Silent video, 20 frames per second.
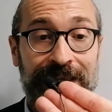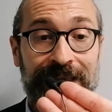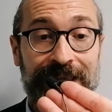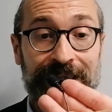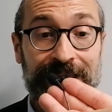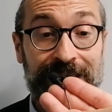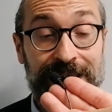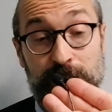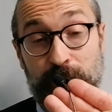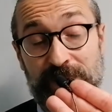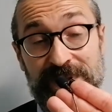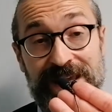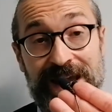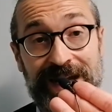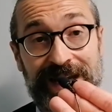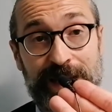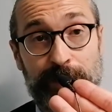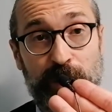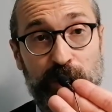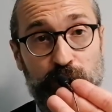e, e quindi
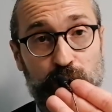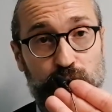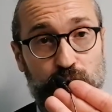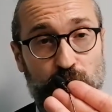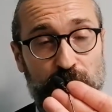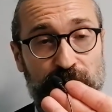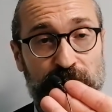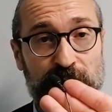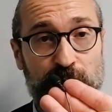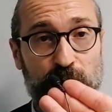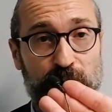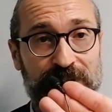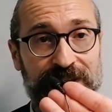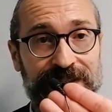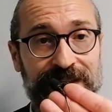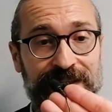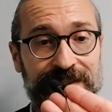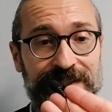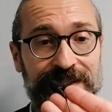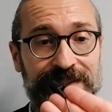anche poi tutto il filone
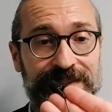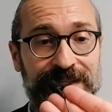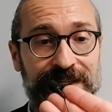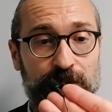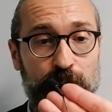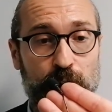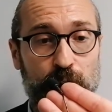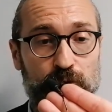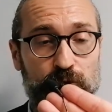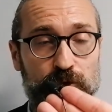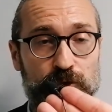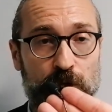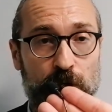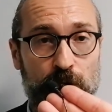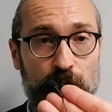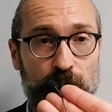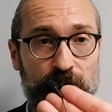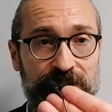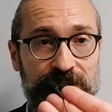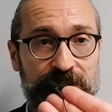de, de, del
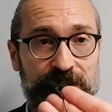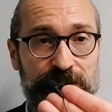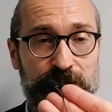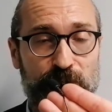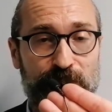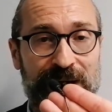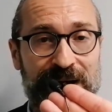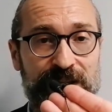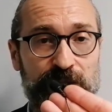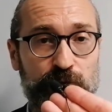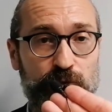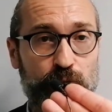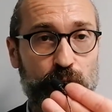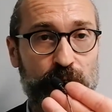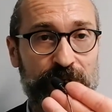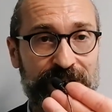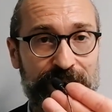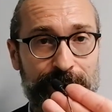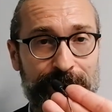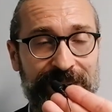controllo dei diritti umani
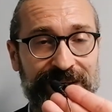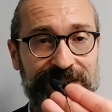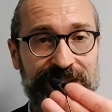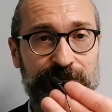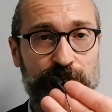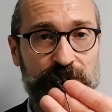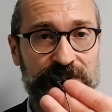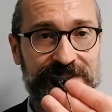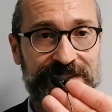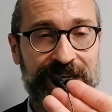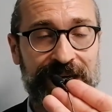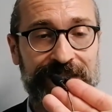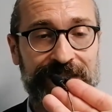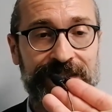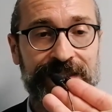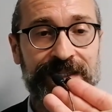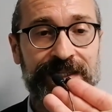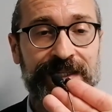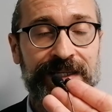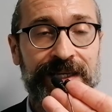sui rimpatri
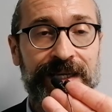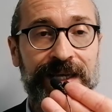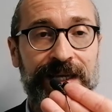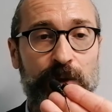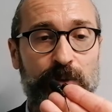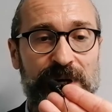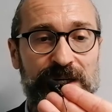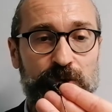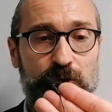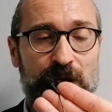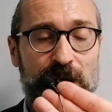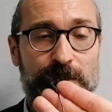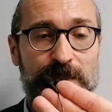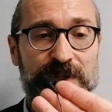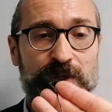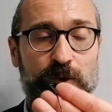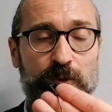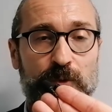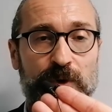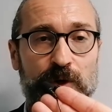forzati, e il quarto
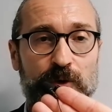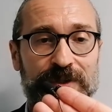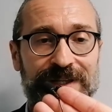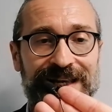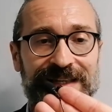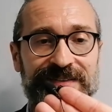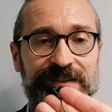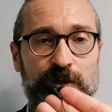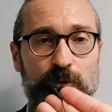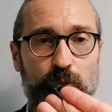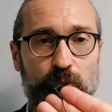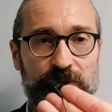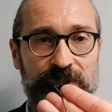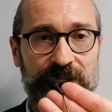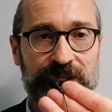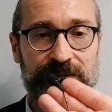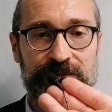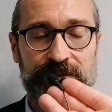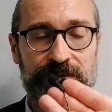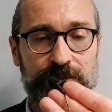ambito è quello della
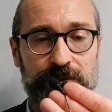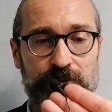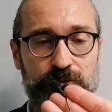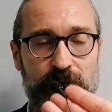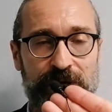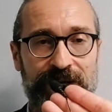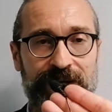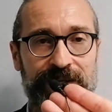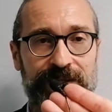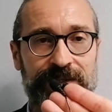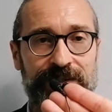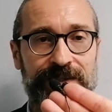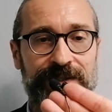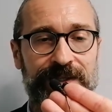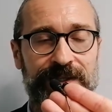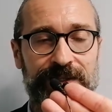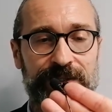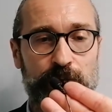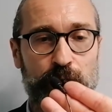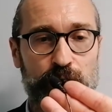salute, eh, cioè
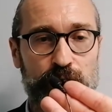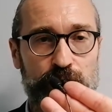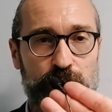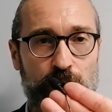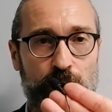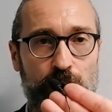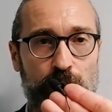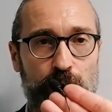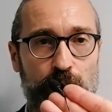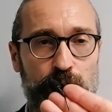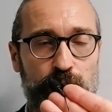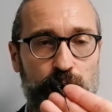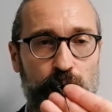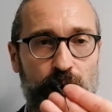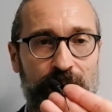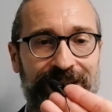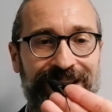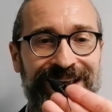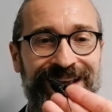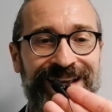il, il controllo
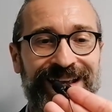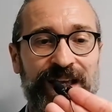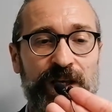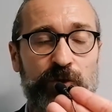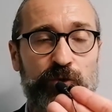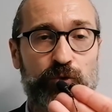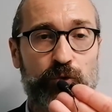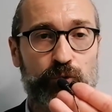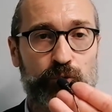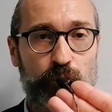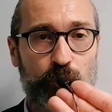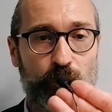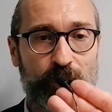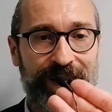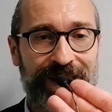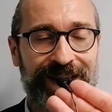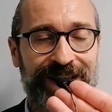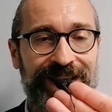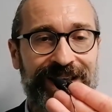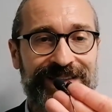sulle
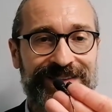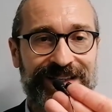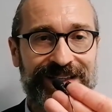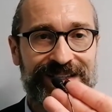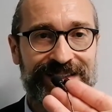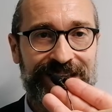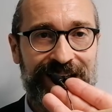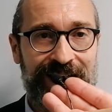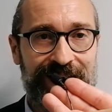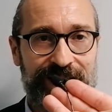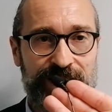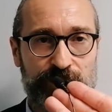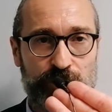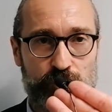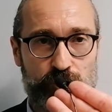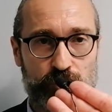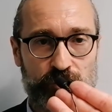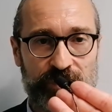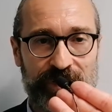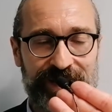strutture sanitarie,
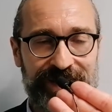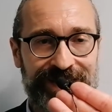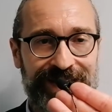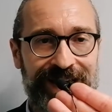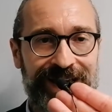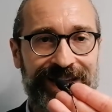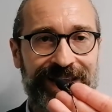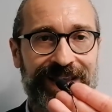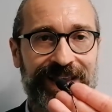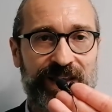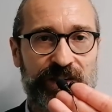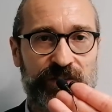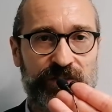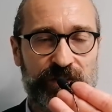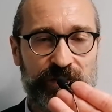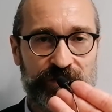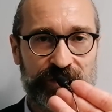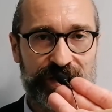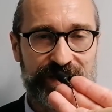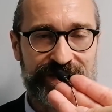sociosanitarie e
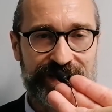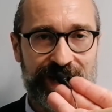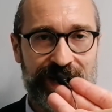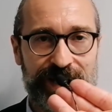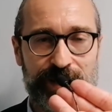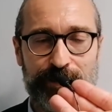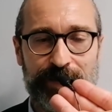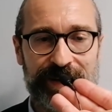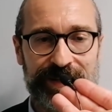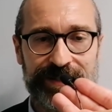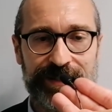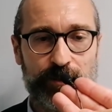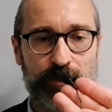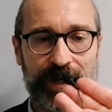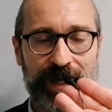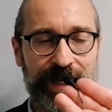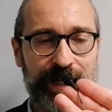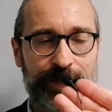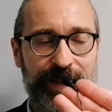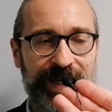assistenziali, in
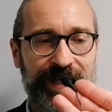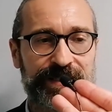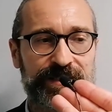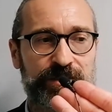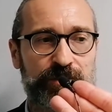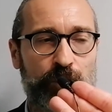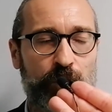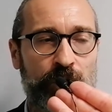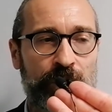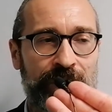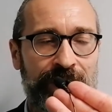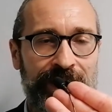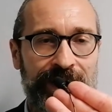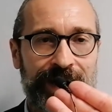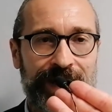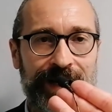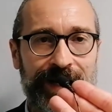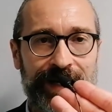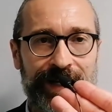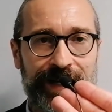particolare penso
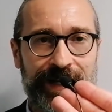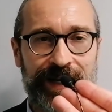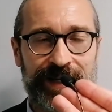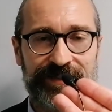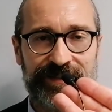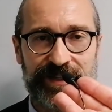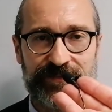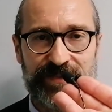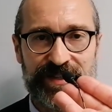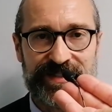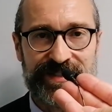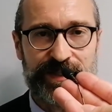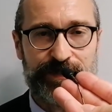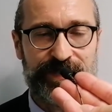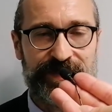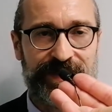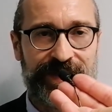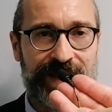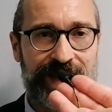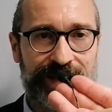al, ai servizi
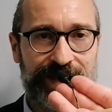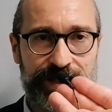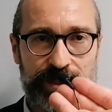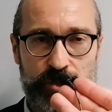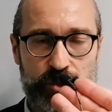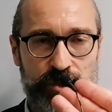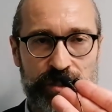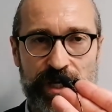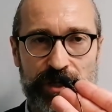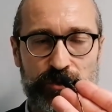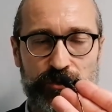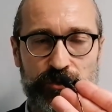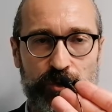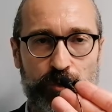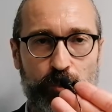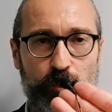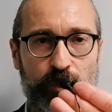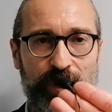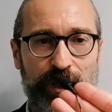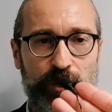psichiatrici, di diagnosi e
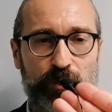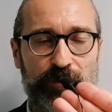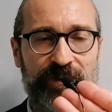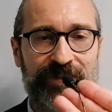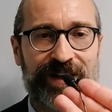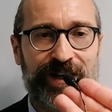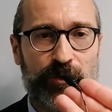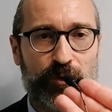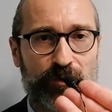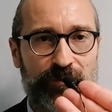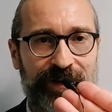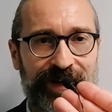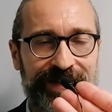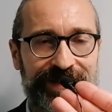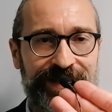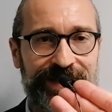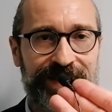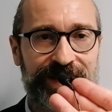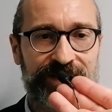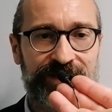cura cura dove vengono
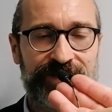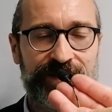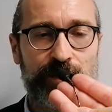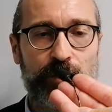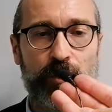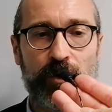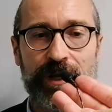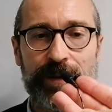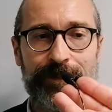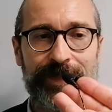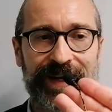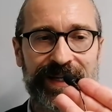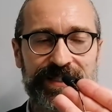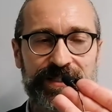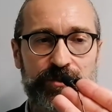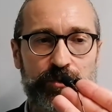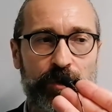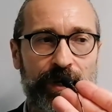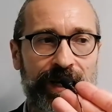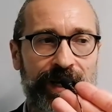fatti i TSO e
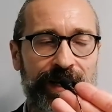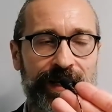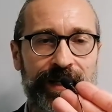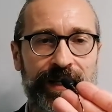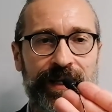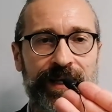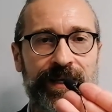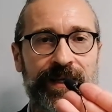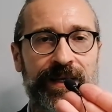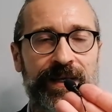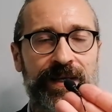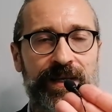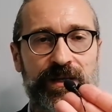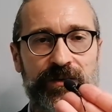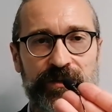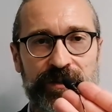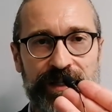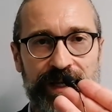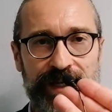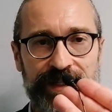penso alle
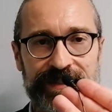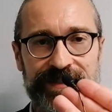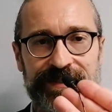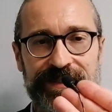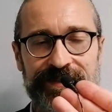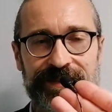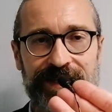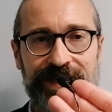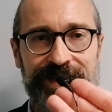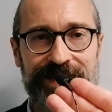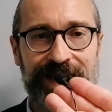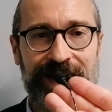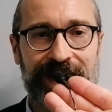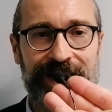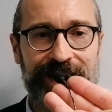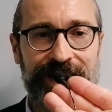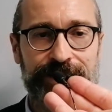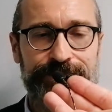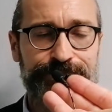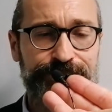residenze
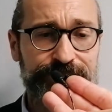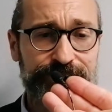sanitarie